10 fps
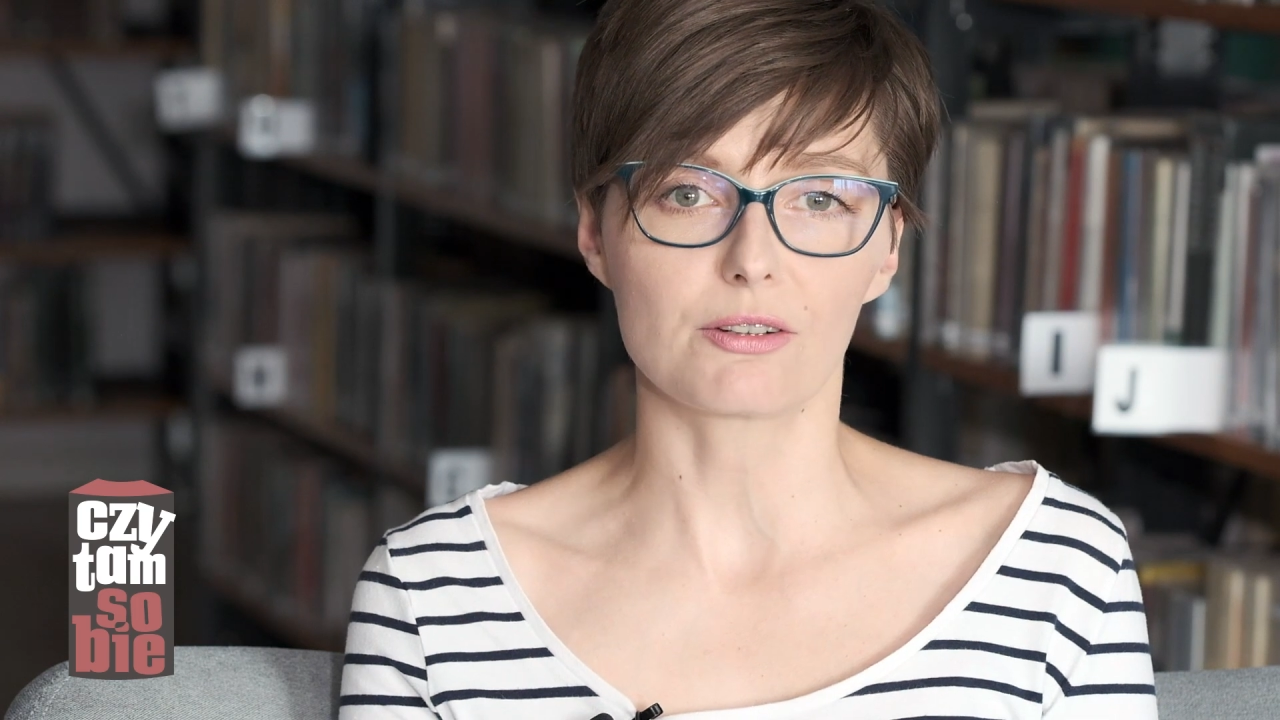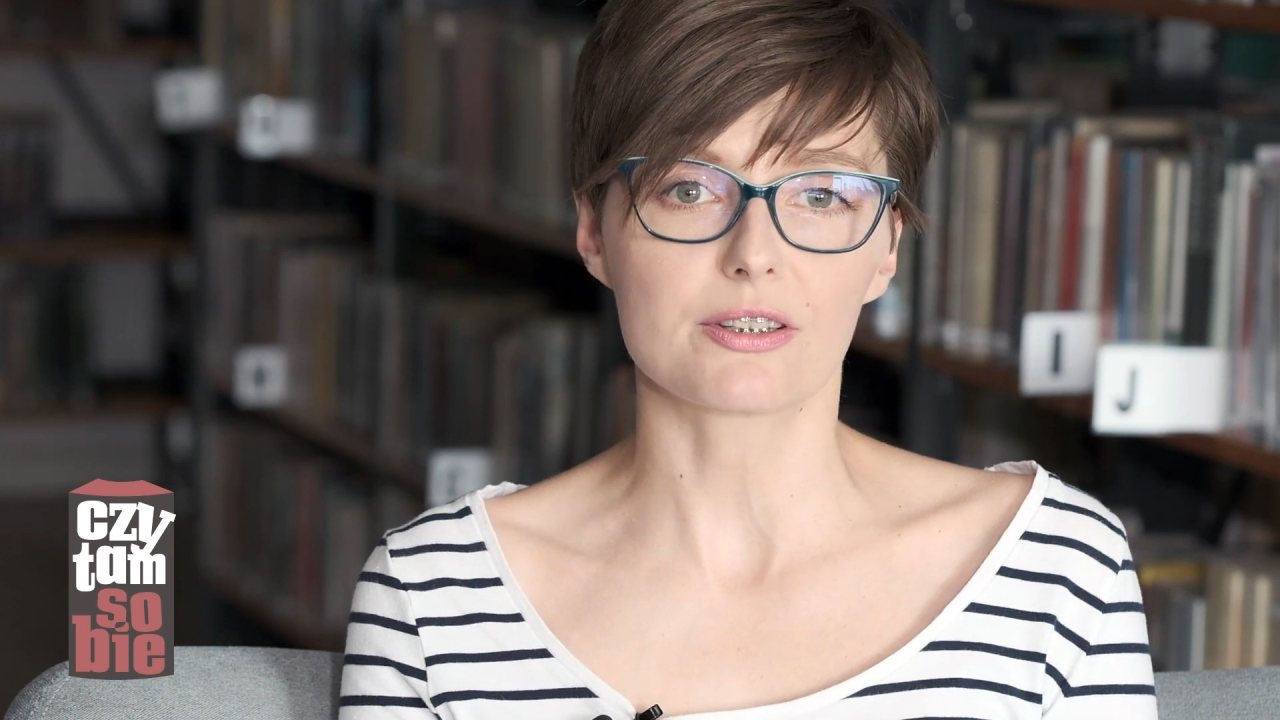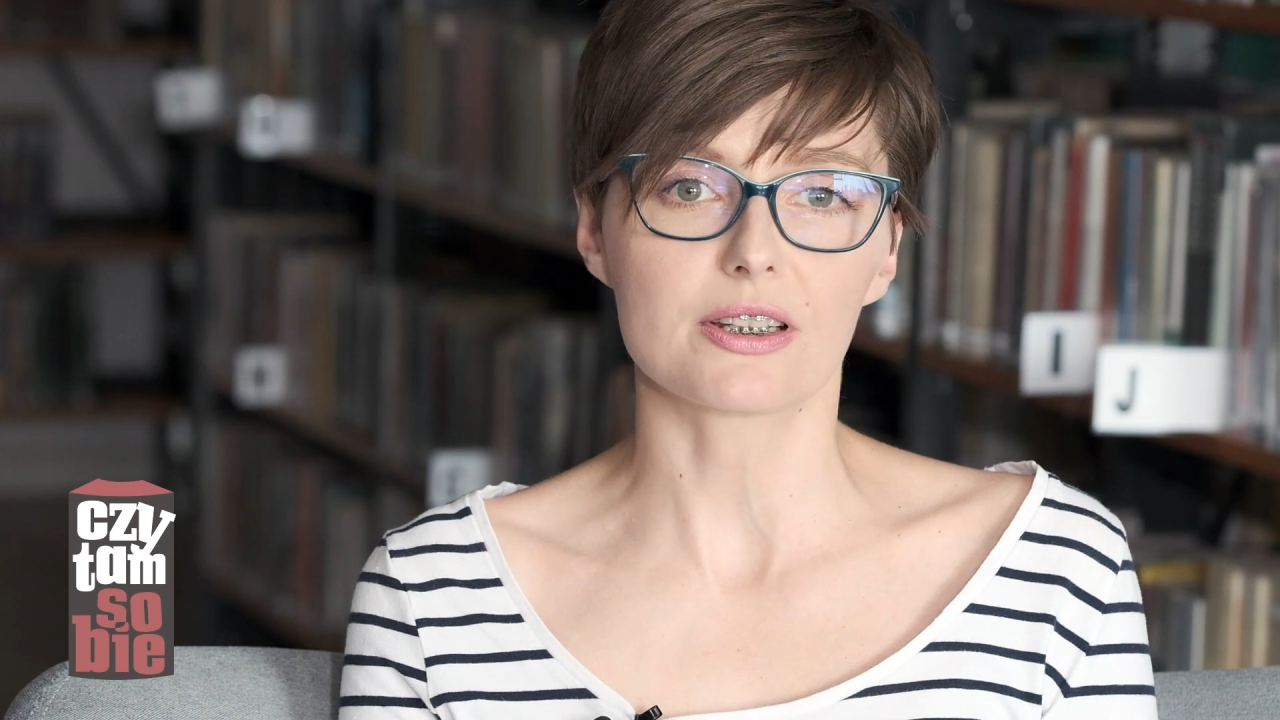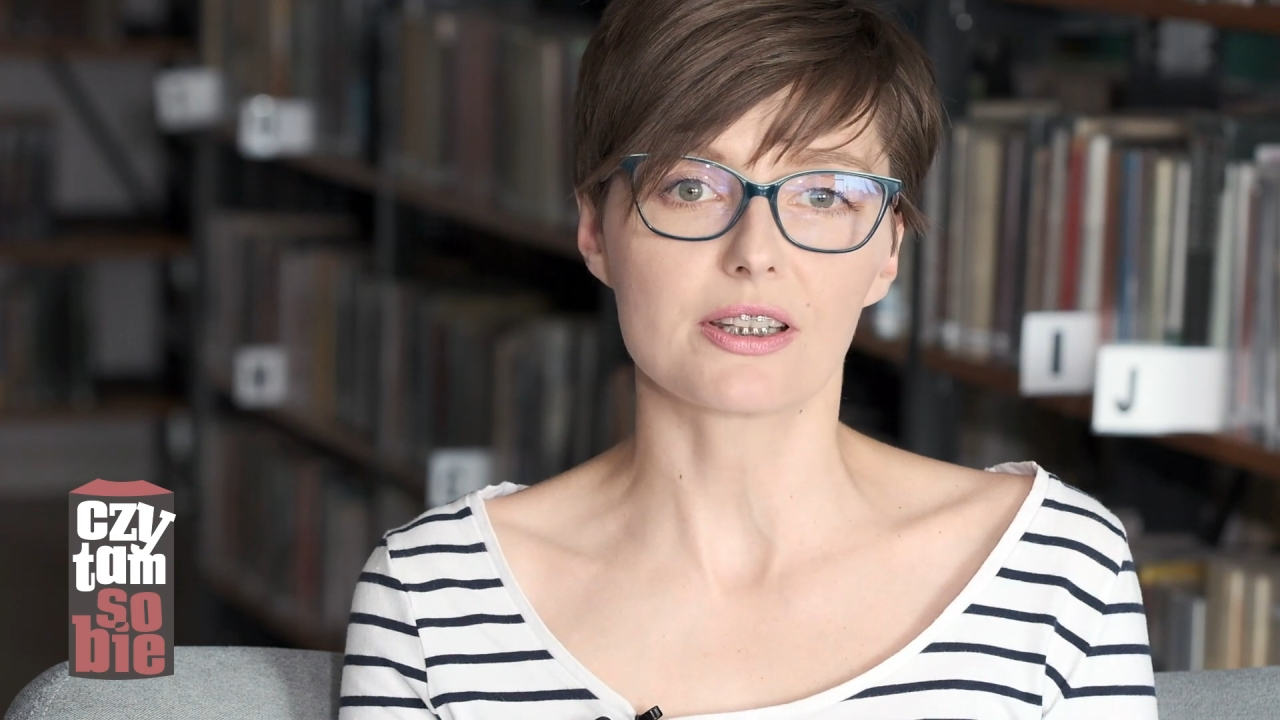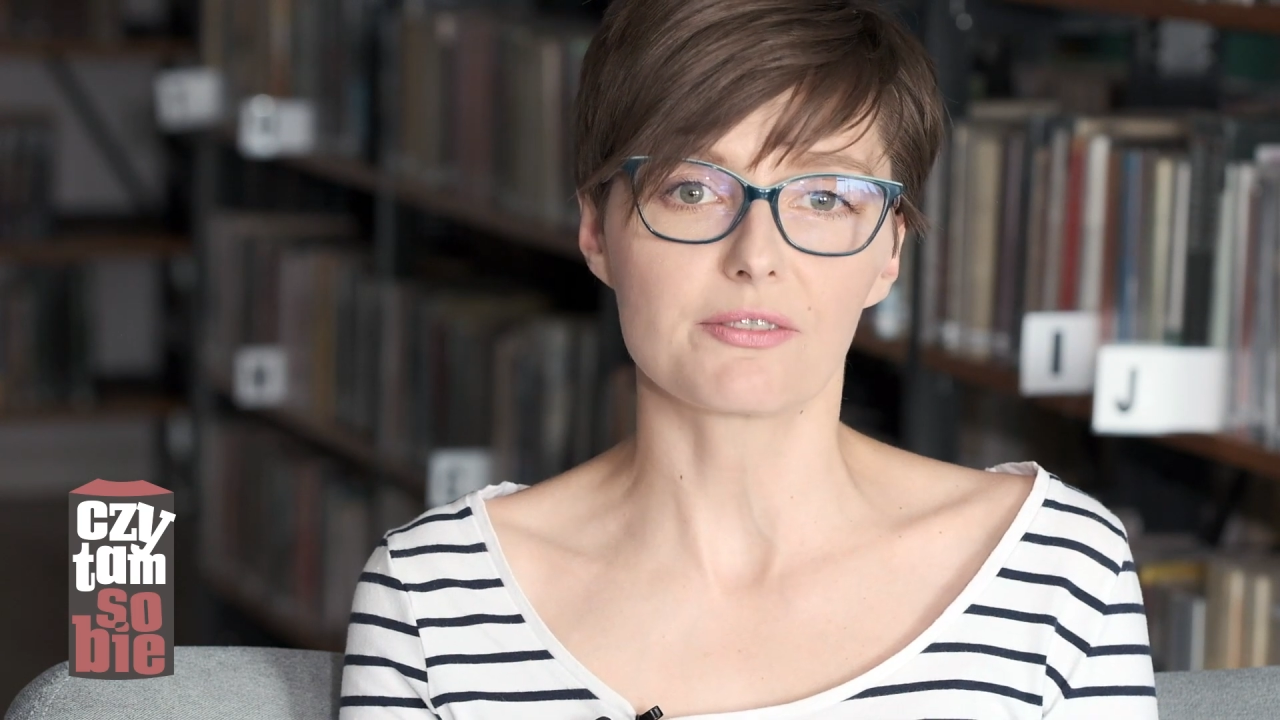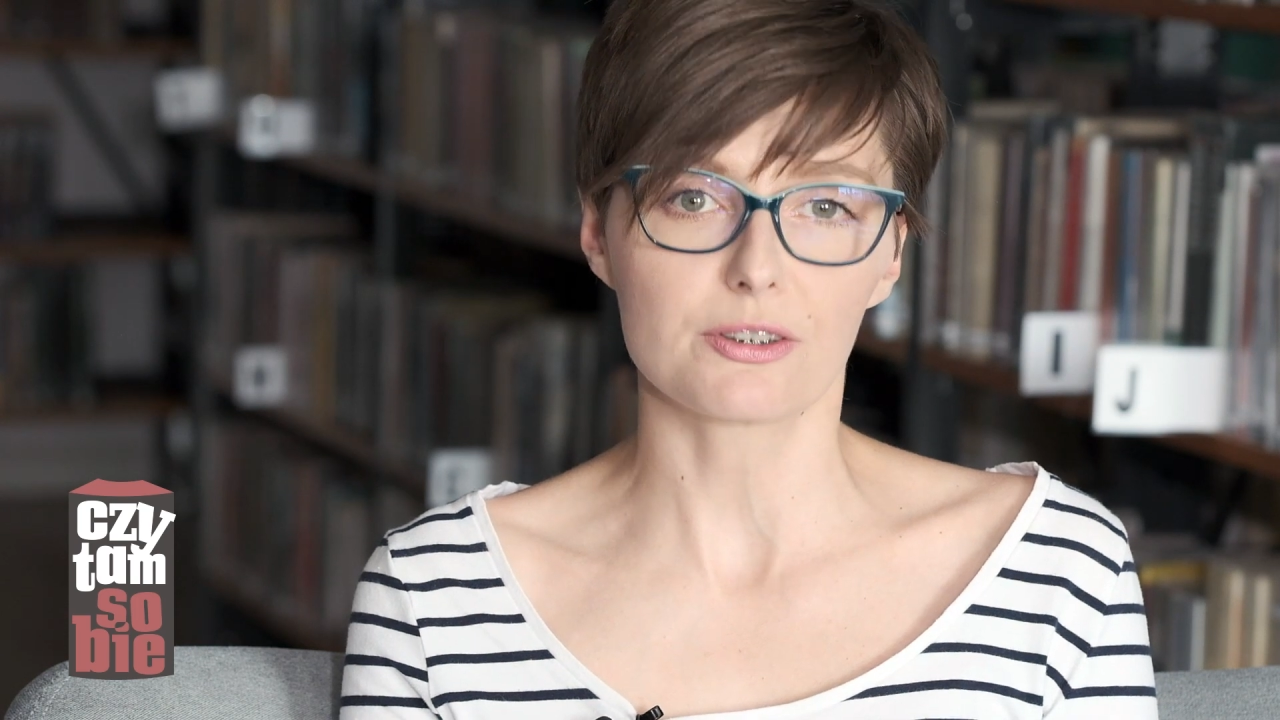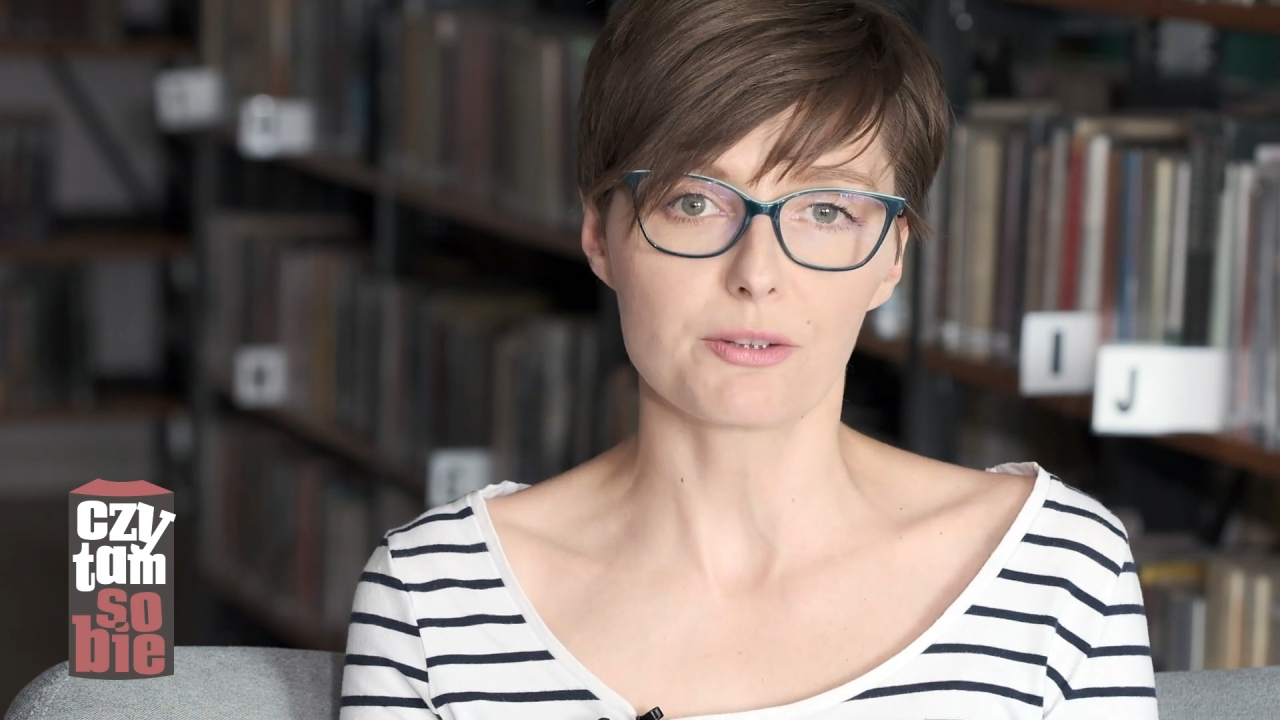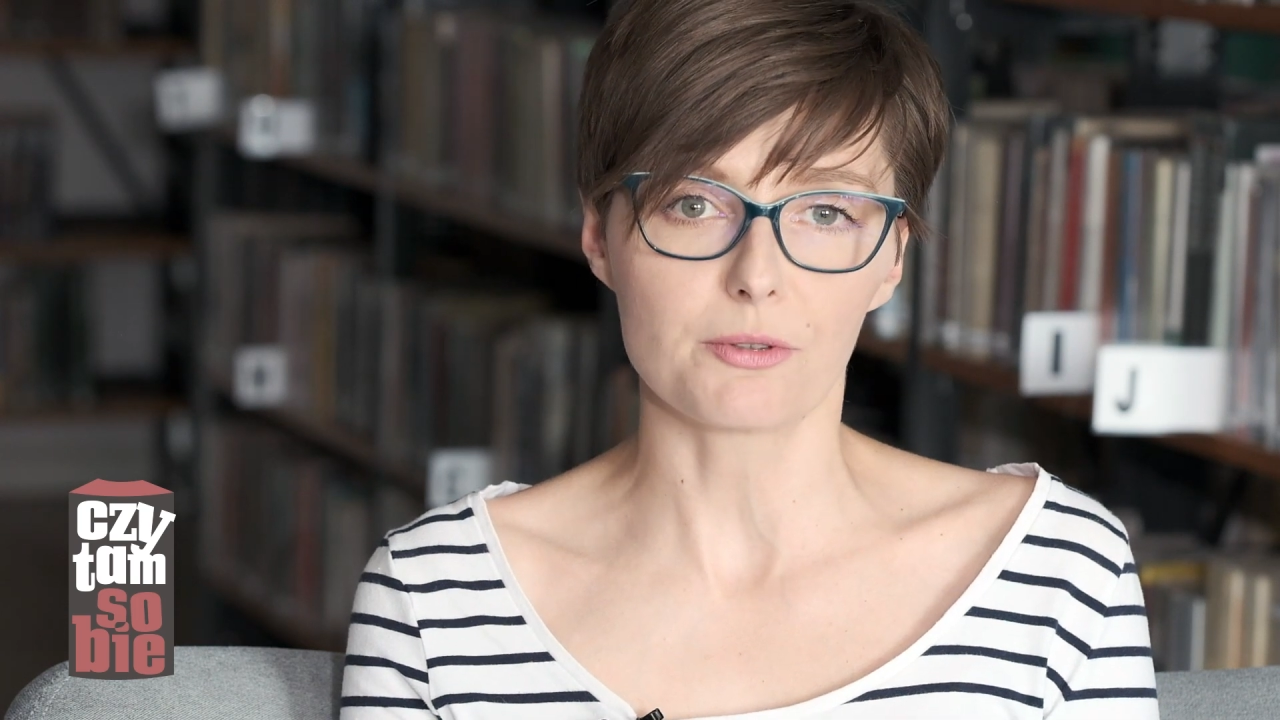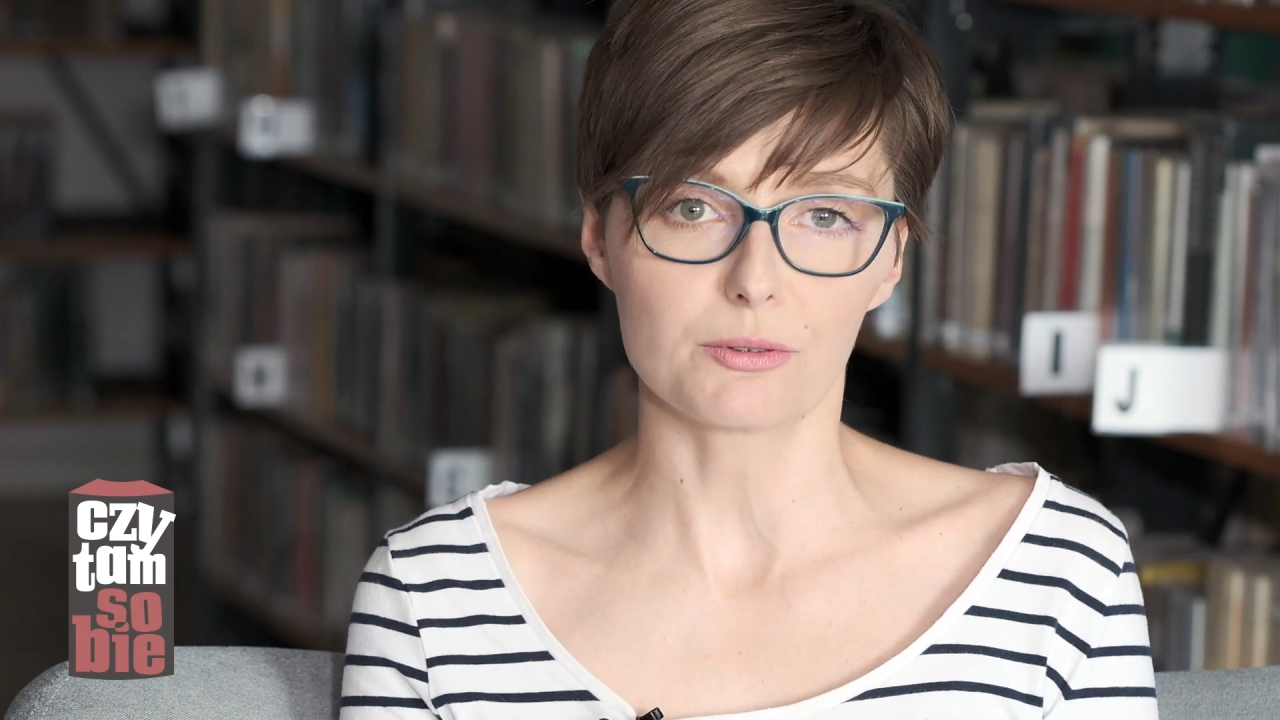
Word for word: końca nie wiadomo,